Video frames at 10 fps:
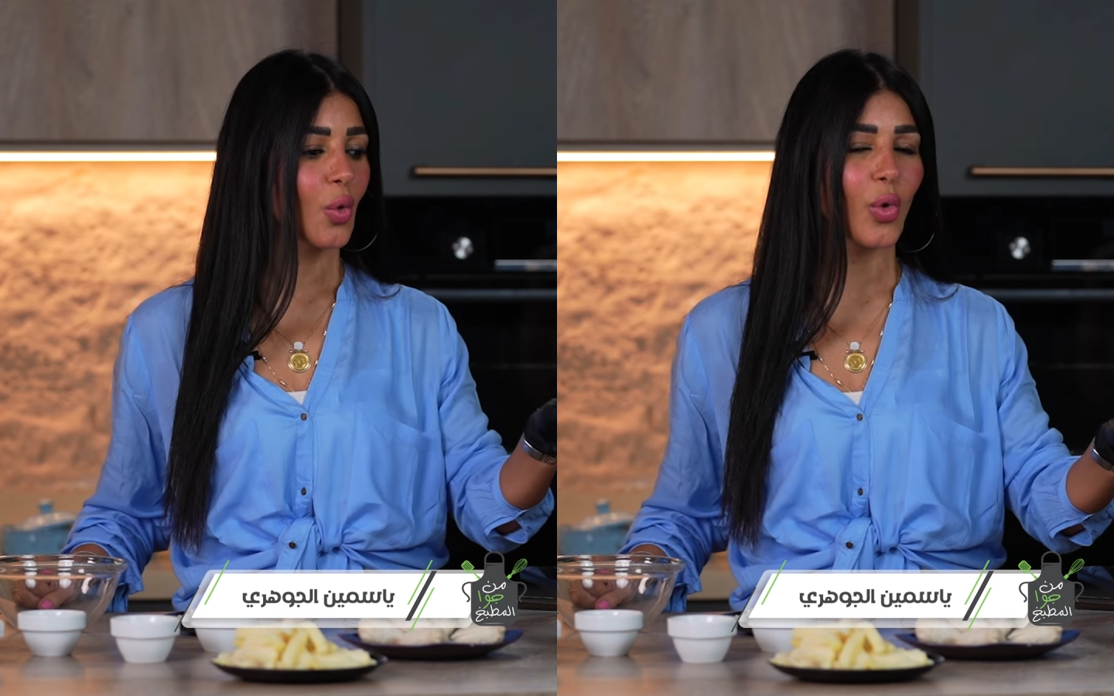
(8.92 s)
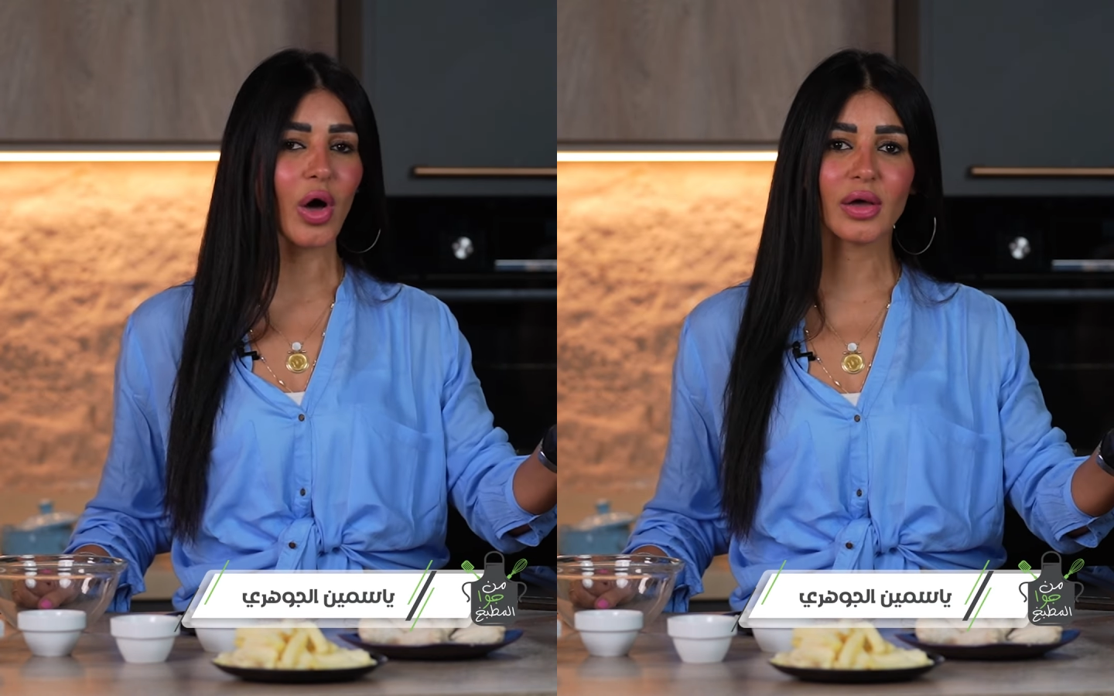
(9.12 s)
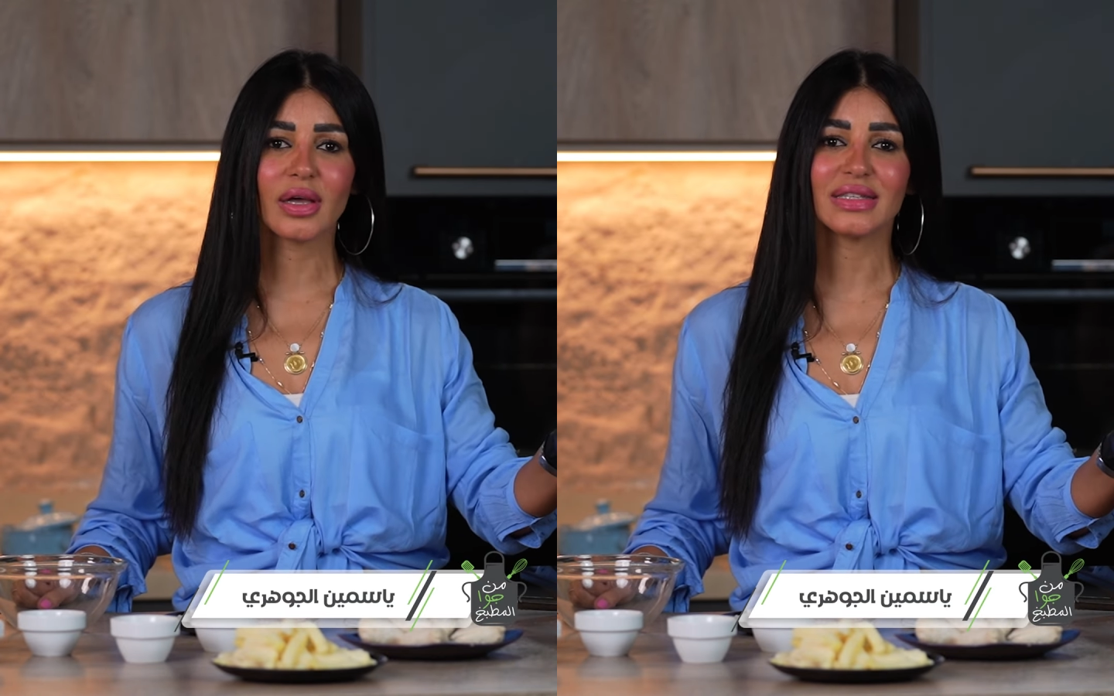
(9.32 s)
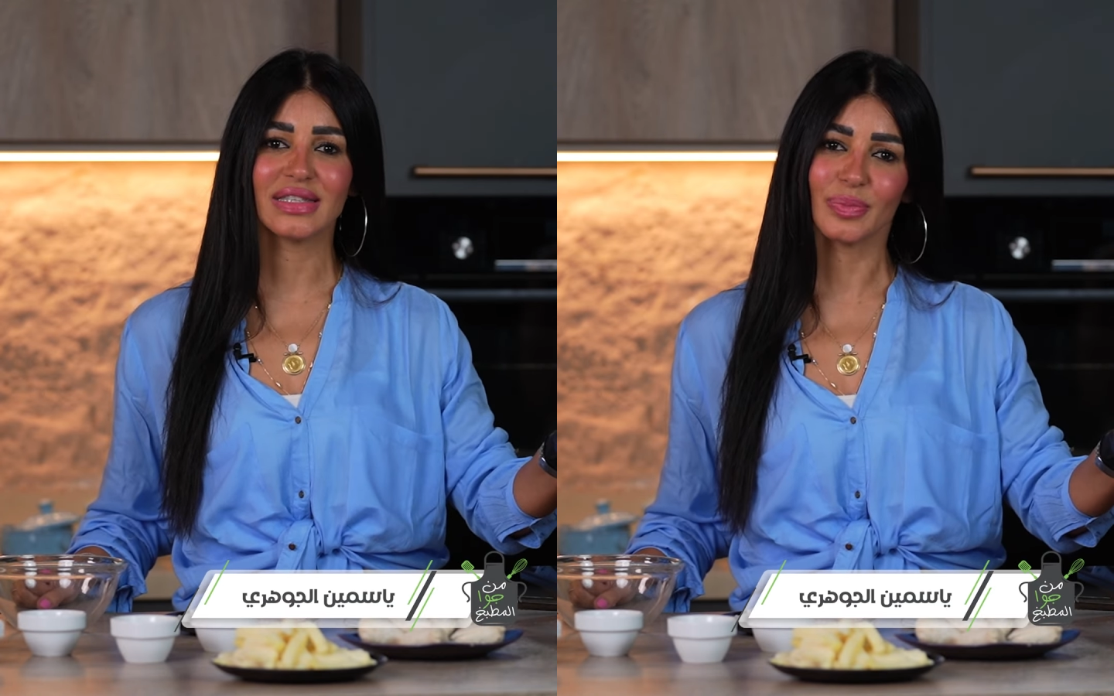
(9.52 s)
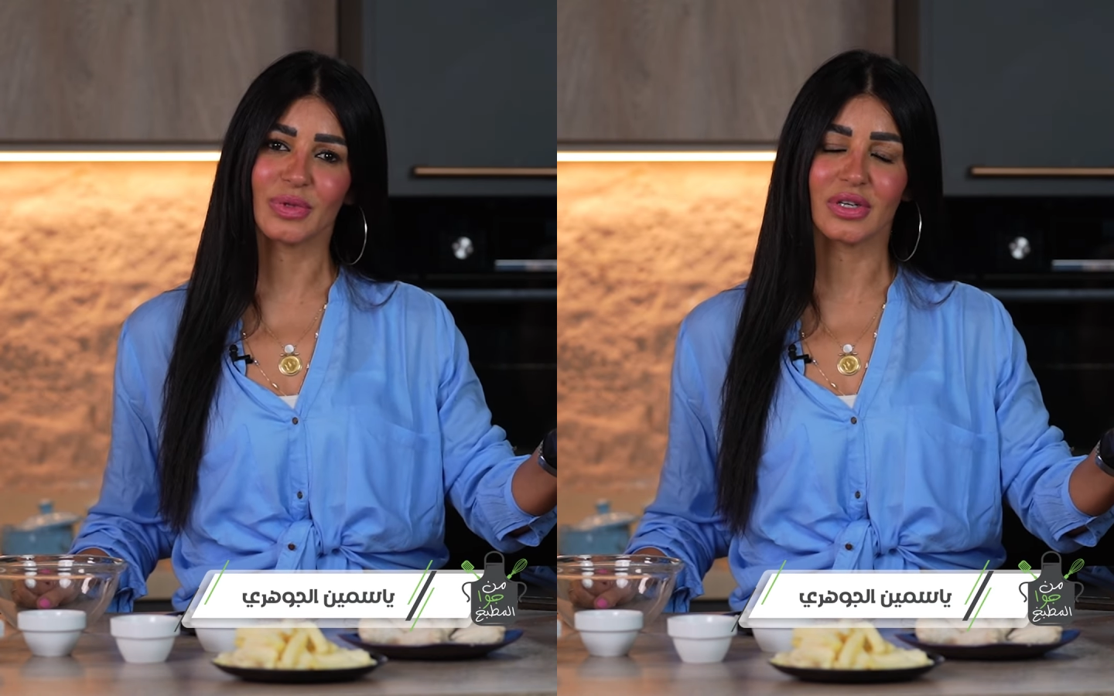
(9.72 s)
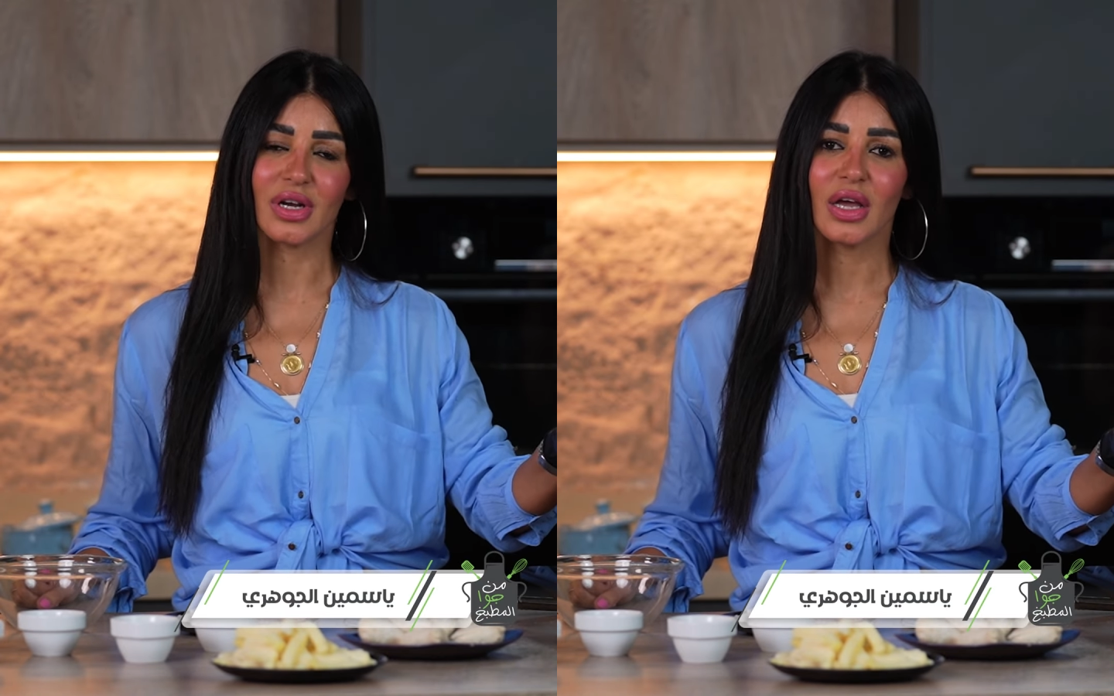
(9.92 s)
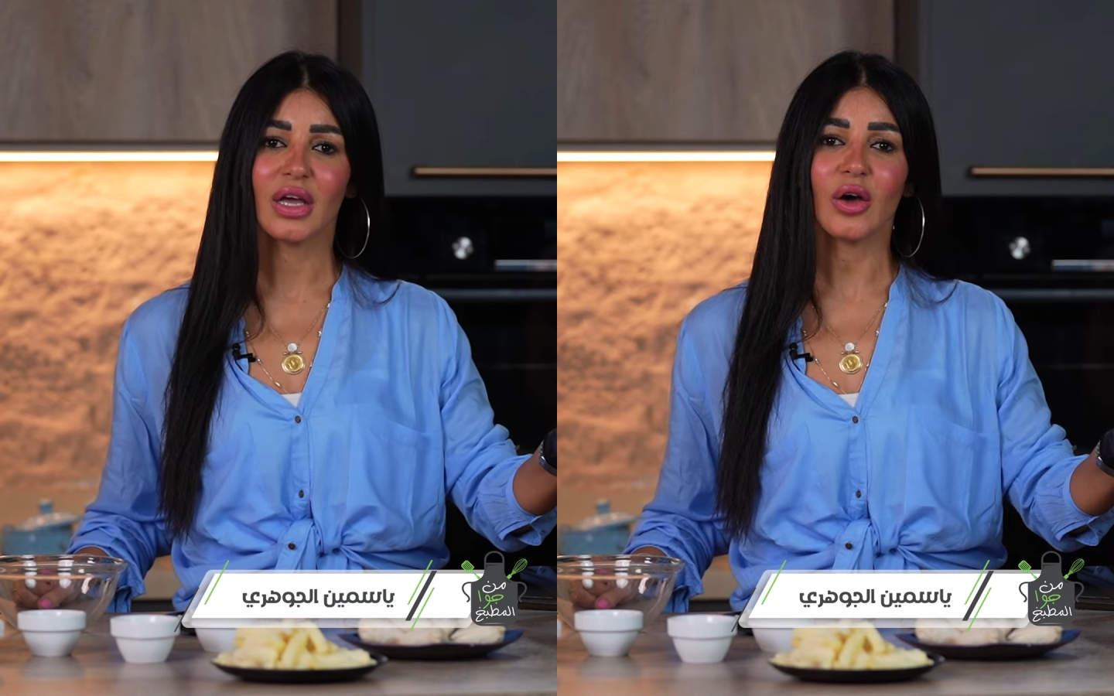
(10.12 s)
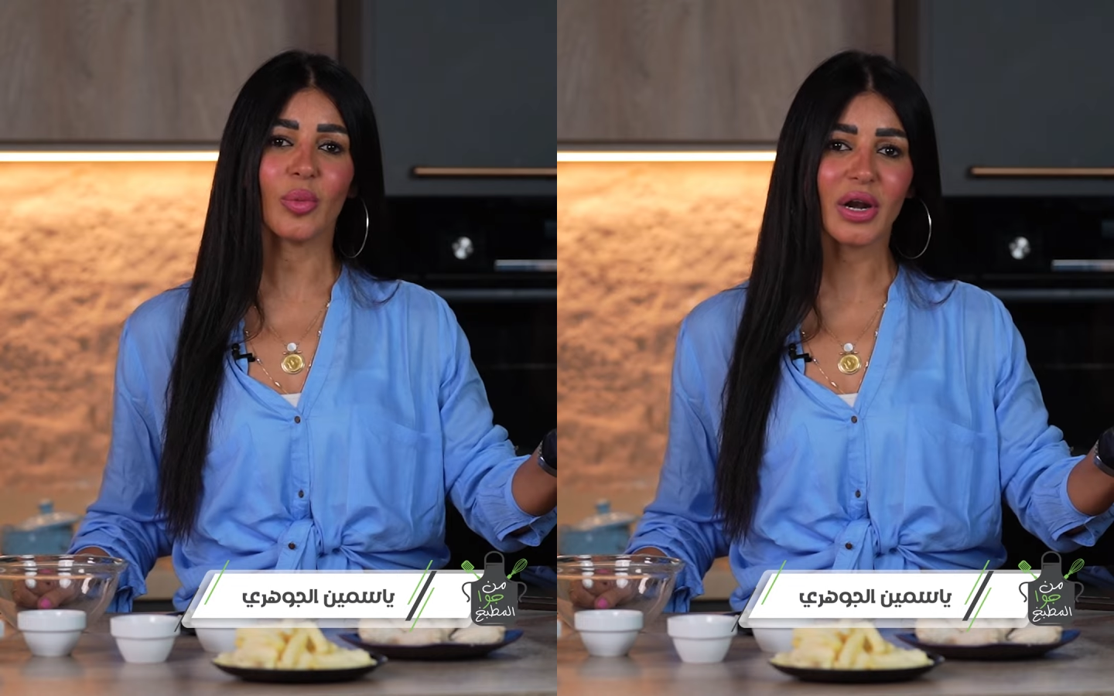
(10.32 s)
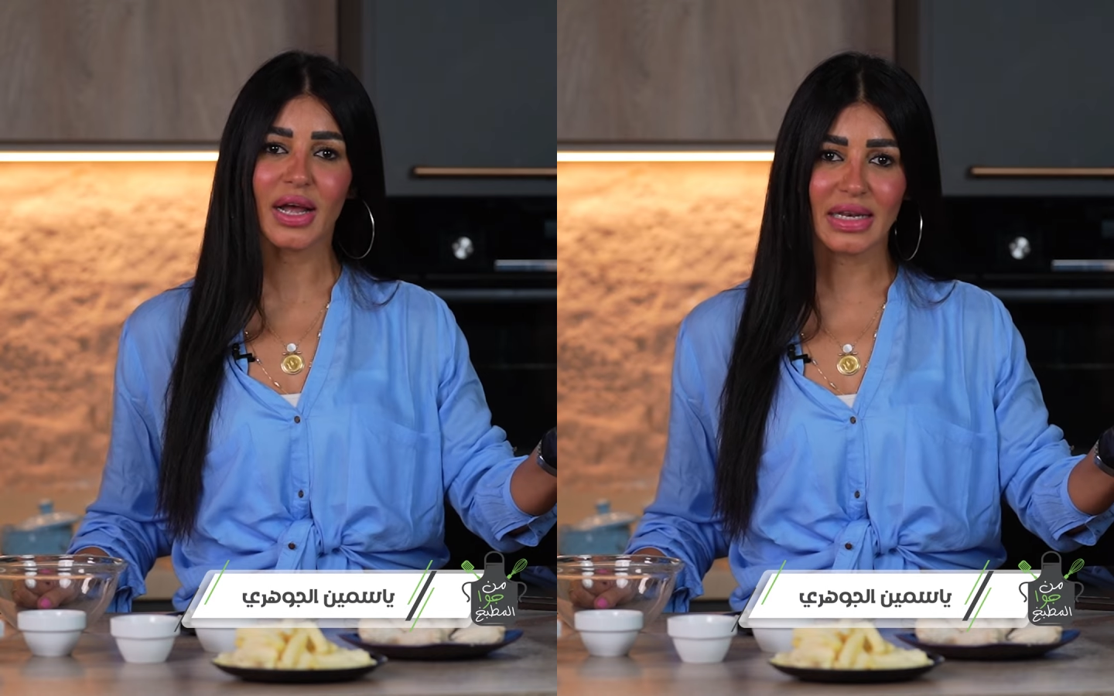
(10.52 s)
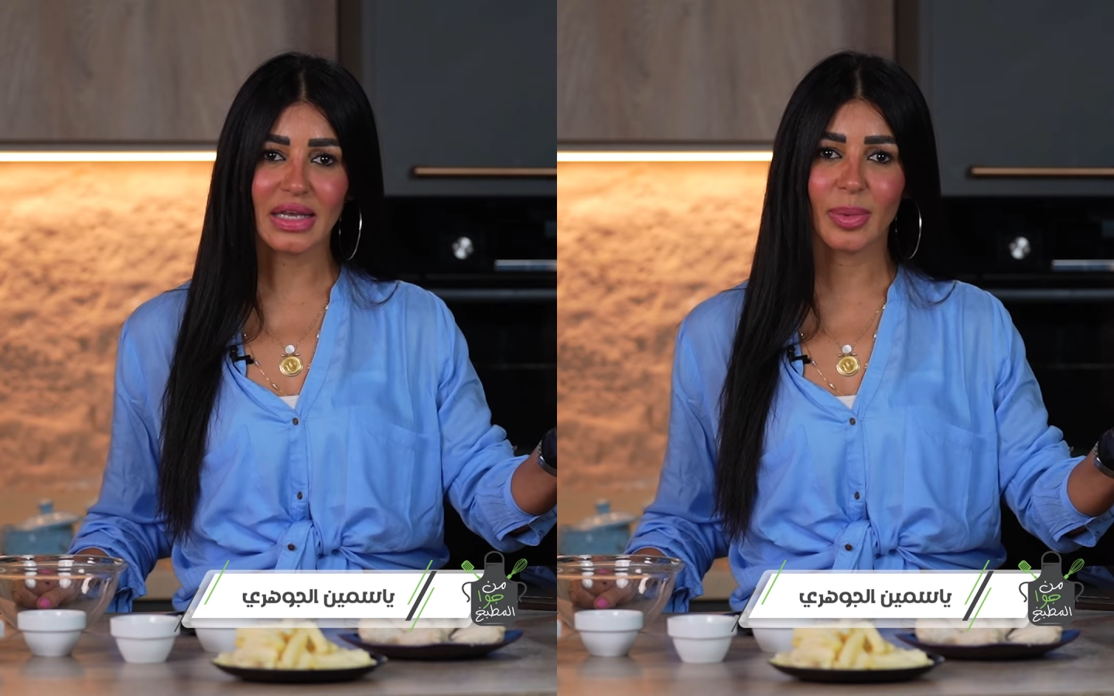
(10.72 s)
ووك ديبتر عباره
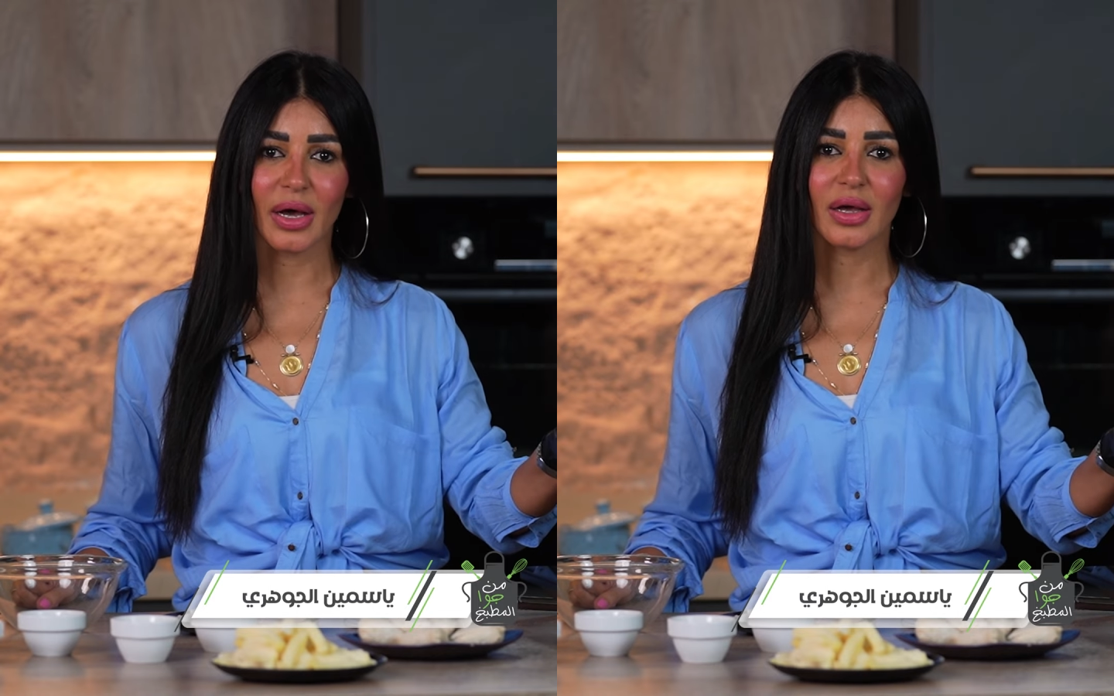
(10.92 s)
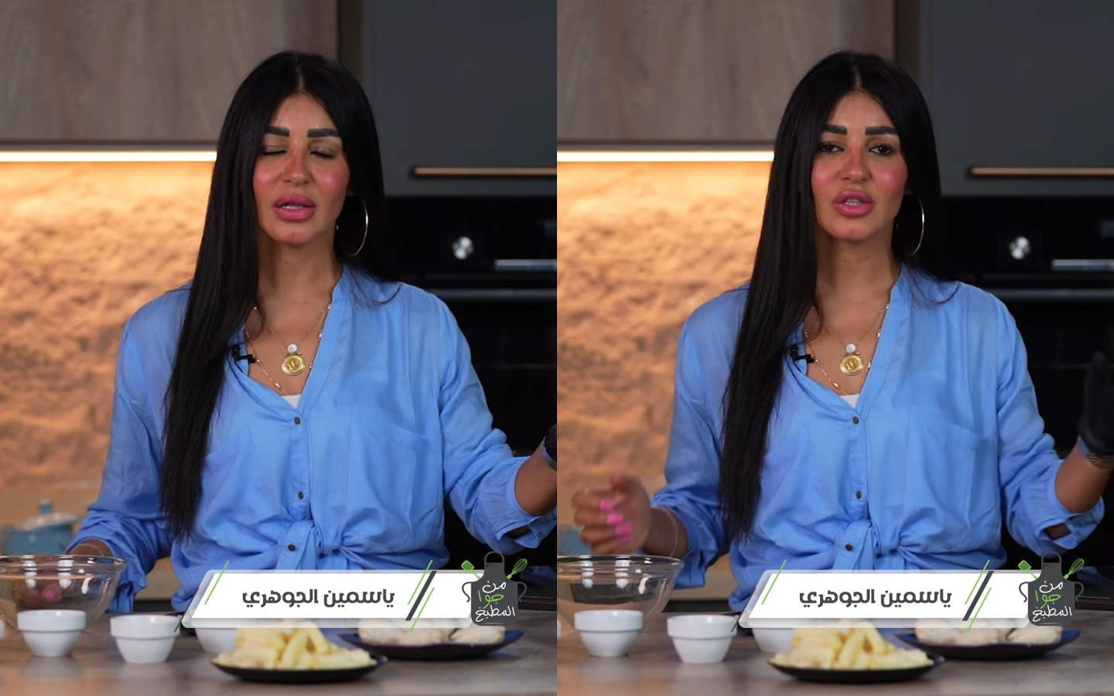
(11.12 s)
عن ايه بقى